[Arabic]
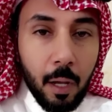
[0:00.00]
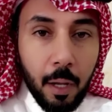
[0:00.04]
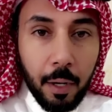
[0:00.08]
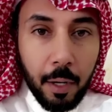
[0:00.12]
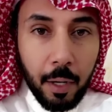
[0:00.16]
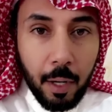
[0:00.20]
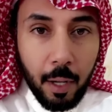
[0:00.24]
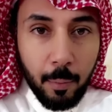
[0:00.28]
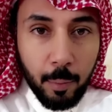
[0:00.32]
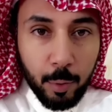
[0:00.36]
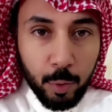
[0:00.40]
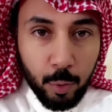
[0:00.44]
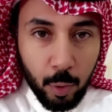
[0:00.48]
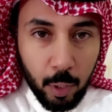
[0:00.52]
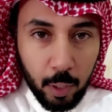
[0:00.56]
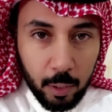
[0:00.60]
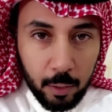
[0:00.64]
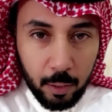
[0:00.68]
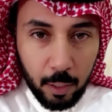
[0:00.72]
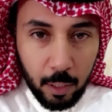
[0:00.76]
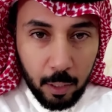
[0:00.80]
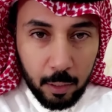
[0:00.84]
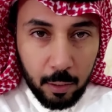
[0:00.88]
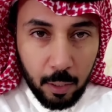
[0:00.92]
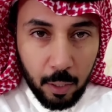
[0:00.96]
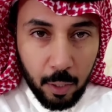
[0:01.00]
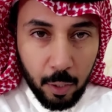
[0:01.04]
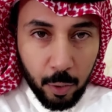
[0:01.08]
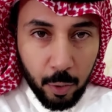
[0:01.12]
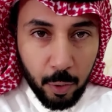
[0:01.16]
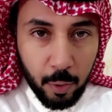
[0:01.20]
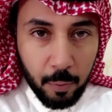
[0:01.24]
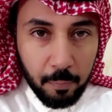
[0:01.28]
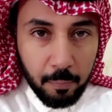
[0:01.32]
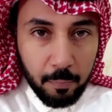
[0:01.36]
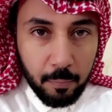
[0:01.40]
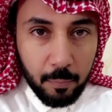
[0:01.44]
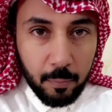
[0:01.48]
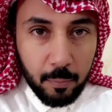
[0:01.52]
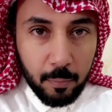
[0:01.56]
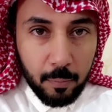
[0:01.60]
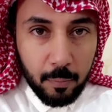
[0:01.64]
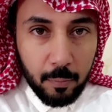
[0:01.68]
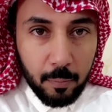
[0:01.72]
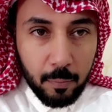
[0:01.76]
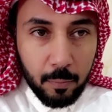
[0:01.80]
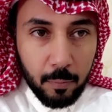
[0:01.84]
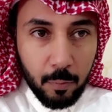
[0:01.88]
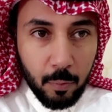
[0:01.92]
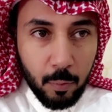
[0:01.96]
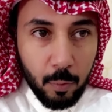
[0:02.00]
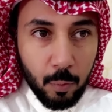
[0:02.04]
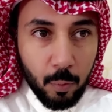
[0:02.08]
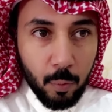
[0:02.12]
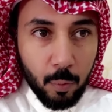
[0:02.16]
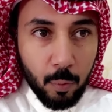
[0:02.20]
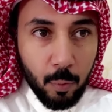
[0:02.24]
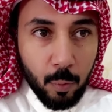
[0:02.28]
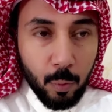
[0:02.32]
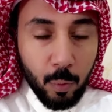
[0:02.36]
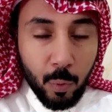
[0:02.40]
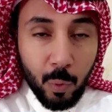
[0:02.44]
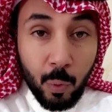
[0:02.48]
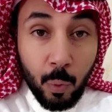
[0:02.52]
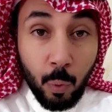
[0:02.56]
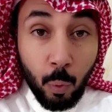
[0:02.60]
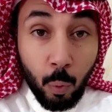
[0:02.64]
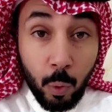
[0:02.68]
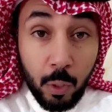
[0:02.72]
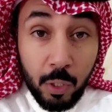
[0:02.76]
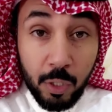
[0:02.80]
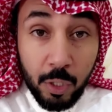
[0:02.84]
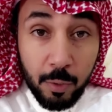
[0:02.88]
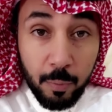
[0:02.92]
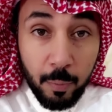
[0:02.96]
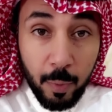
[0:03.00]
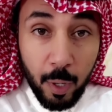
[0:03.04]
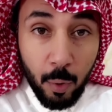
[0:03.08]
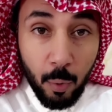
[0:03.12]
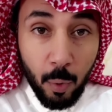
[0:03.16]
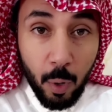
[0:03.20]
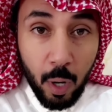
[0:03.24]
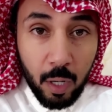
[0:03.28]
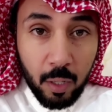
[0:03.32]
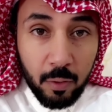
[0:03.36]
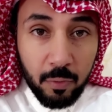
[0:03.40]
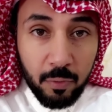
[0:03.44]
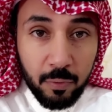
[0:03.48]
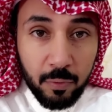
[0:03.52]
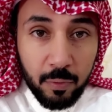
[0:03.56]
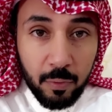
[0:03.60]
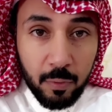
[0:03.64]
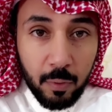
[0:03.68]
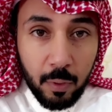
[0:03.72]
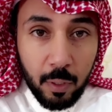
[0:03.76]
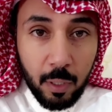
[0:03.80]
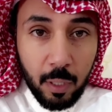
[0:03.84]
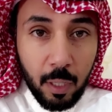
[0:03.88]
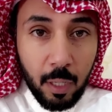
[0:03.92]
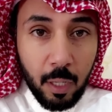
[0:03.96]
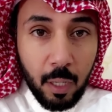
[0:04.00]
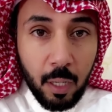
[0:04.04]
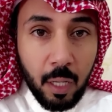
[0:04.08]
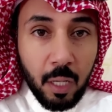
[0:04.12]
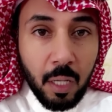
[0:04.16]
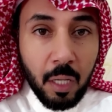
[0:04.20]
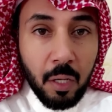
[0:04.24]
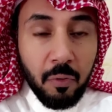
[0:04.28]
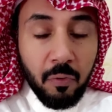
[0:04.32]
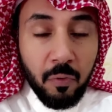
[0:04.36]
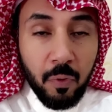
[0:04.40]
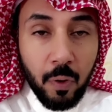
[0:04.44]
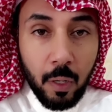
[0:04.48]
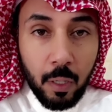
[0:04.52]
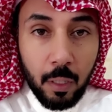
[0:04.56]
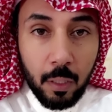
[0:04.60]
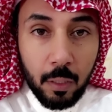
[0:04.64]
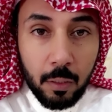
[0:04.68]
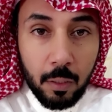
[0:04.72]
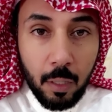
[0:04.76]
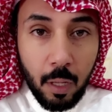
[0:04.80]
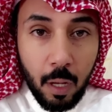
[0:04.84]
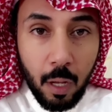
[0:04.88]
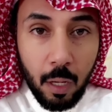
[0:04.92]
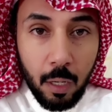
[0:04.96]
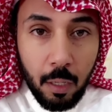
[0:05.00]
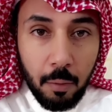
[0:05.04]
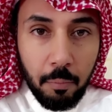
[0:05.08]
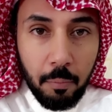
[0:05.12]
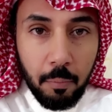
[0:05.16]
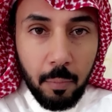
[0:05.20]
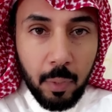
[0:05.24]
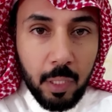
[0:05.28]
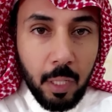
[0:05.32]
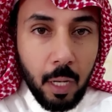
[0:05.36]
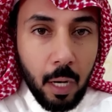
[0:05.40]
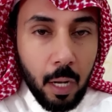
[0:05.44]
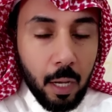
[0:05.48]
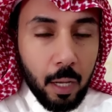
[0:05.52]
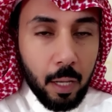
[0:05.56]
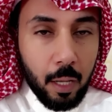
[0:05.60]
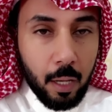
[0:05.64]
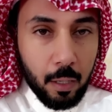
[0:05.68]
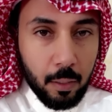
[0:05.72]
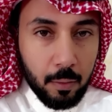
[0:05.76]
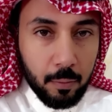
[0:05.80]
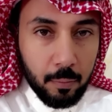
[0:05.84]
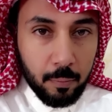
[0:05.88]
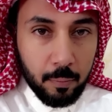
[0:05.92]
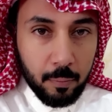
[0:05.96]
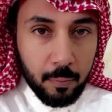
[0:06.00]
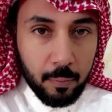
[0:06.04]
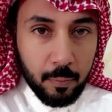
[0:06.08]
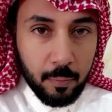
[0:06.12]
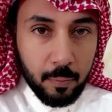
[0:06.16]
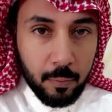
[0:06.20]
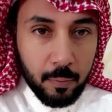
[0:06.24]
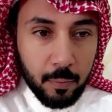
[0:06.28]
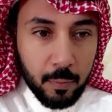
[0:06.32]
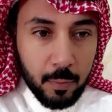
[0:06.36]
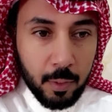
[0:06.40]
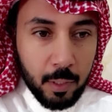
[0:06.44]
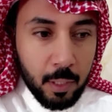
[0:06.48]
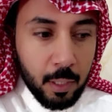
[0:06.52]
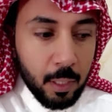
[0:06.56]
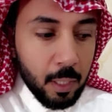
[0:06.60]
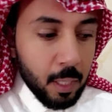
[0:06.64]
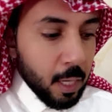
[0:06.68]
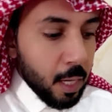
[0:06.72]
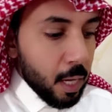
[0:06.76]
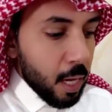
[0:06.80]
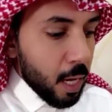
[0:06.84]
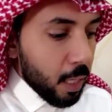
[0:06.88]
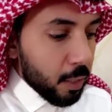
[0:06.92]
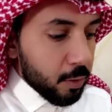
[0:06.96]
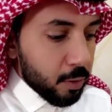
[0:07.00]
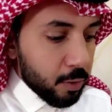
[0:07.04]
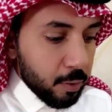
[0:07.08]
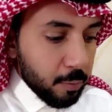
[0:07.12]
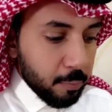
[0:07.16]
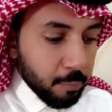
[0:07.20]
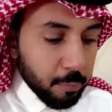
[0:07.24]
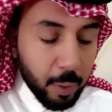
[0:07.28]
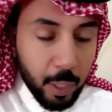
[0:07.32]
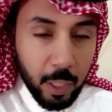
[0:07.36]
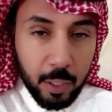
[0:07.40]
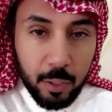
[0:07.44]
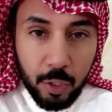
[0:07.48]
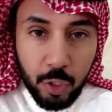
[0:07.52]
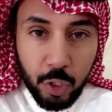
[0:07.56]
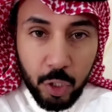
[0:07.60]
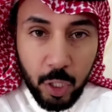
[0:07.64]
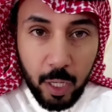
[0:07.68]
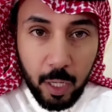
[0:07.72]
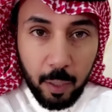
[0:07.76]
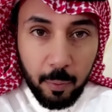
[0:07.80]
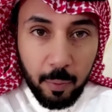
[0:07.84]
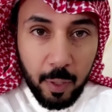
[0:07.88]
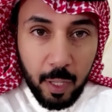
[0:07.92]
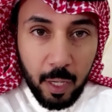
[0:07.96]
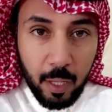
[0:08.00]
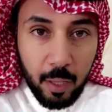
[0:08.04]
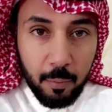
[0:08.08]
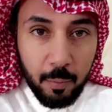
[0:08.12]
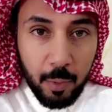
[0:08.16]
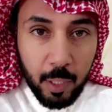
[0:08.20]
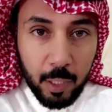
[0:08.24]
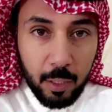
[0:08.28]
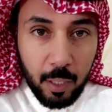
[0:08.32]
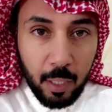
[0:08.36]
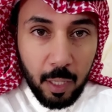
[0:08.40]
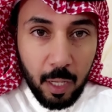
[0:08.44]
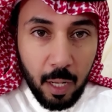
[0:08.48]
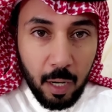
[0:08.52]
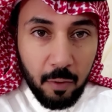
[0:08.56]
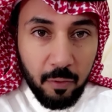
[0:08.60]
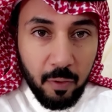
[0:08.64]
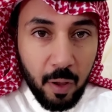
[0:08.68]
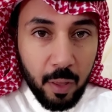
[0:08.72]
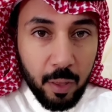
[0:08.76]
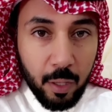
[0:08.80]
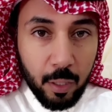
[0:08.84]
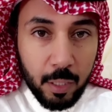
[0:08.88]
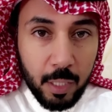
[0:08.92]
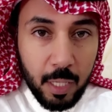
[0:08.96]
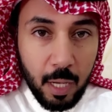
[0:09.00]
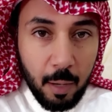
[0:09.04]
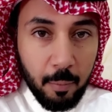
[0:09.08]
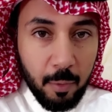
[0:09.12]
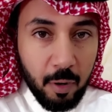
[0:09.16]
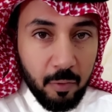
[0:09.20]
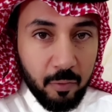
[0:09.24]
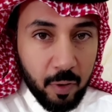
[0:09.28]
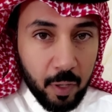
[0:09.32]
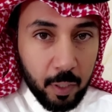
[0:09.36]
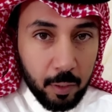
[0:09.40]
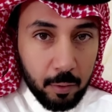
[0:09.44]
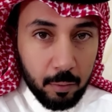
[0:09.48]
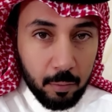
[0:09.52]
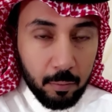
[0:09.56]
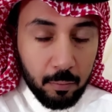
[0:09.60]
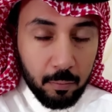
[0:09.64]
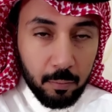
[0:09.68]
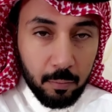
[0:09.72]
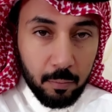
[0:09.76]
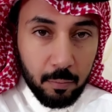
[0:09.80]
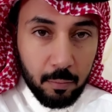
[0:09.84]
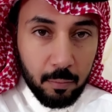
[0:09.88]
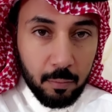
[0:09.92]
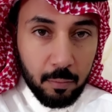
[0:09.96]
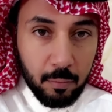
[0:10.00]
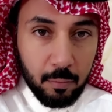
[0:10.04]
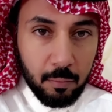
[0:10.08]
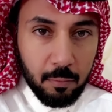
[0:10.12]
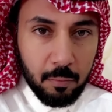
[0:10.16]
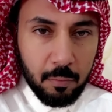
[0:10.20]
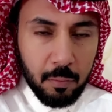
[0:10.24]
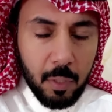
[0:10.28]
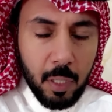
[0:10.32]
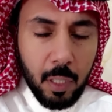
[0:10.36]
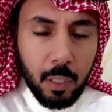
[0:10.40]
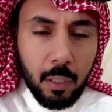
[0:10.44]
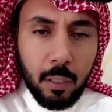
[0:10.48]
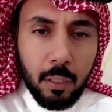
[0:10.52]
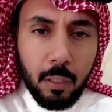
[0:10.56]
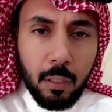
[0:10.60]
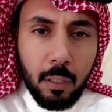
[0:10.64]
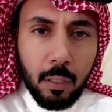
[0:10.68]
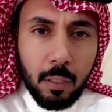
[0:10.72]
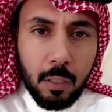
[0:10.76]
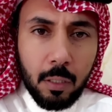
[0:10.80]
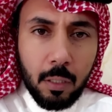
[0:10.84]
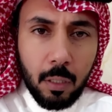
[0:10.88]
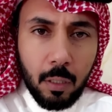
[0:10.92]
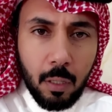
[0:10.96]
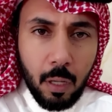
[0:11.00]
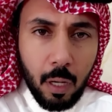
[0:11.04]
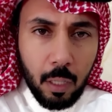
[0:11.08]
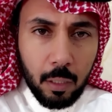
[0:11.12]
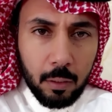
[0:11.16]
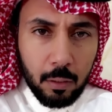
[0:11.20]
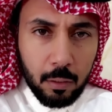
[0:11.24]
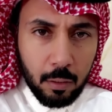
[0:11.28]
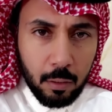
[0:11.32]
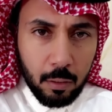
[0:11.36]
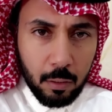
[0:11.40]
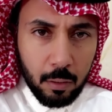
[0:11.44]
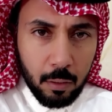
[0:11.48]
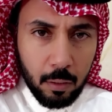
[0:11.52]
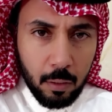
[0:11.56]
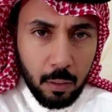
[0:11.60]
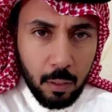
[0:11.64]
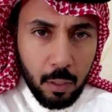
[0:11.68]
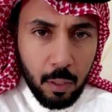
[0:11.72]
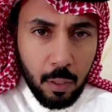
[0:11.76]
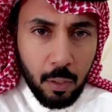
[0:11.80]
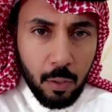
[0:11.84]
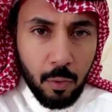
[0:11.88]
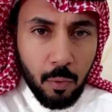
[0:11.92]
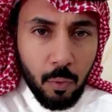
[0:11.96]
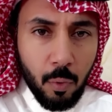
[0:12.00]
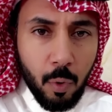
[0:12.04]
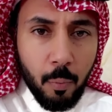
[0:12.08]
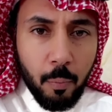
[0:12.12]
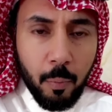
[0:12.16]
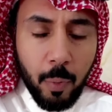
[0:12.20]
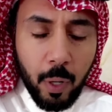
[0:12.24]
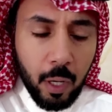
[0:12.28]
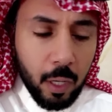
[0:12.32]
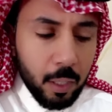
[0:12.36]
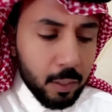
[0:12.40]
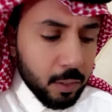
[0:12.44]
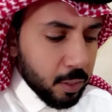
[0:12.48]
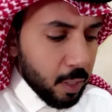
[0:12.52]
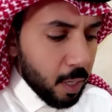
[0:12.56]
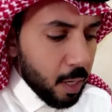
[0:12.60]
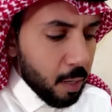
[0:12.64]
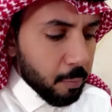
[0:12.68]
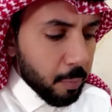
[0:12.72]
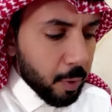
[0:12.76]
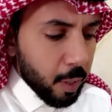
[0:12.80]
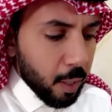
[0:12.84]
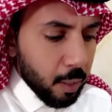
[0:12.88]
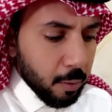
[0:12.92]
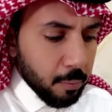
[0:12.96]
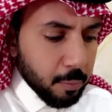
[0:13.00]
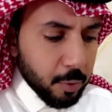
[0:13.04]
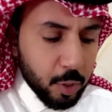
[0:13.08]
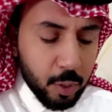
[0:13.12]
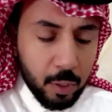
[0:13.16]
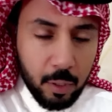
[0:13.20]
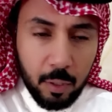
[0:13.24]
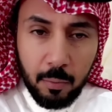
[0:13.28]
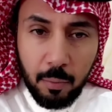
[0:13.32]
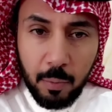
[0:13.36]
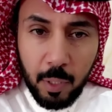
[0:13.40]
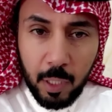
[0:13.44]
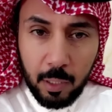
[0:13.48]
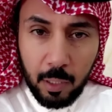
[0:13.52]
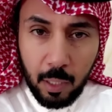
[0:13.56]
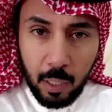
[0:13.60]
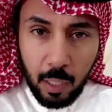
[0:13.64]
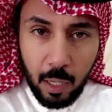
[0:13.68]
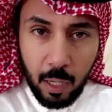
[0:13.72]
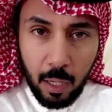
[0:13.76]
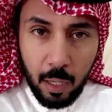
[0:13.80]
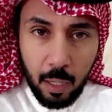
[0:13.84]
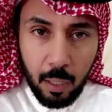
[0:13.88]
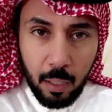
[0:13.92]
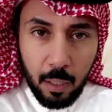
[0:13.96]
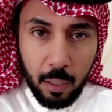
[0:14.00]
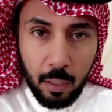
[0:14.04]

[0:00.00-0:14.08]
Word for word: رابط وحطيته لكم واسم الوقف اكفل طالب مدى الحياة أنت بغيت تشارك ب 300 ريال فهذا سهم الفرد قد استطاعتك وان بغيت سلمك الله ب 600 ريال